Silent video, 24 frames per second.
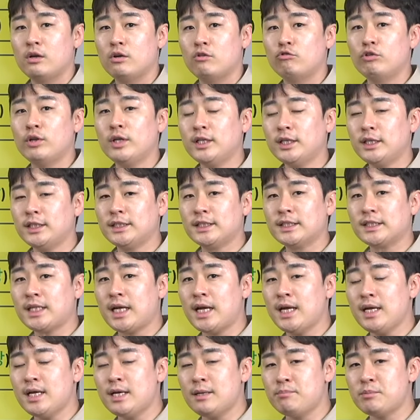우리는
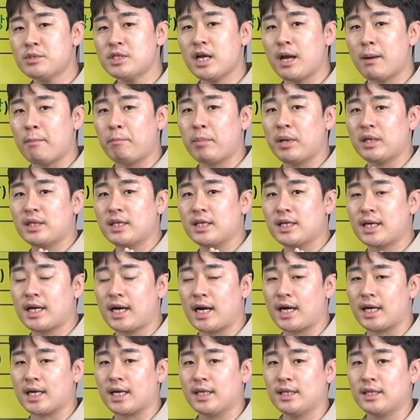상급지 아파트
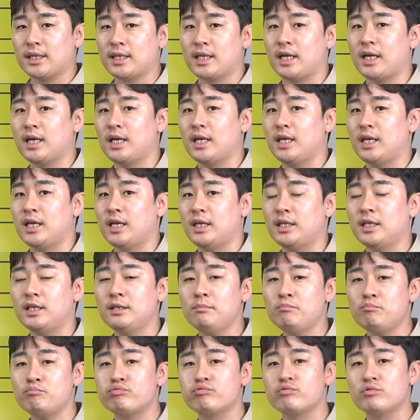
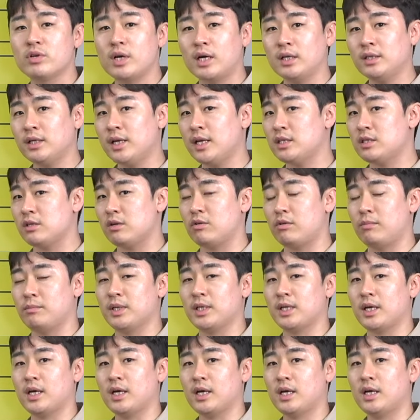갈아타기는 불가능해질
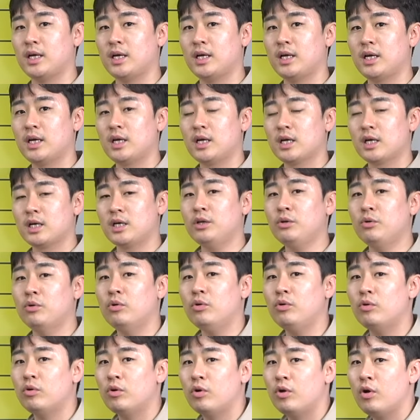겁니다.
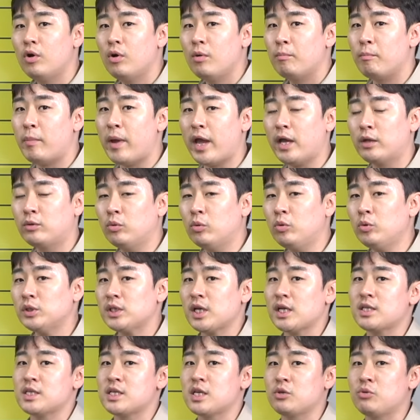그리고 매도
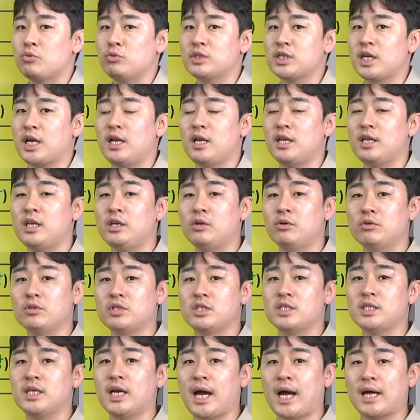자체도 잘
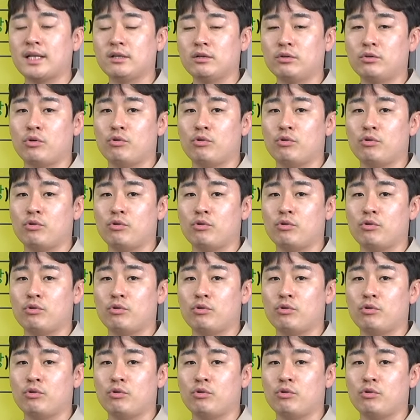이루어지지 않을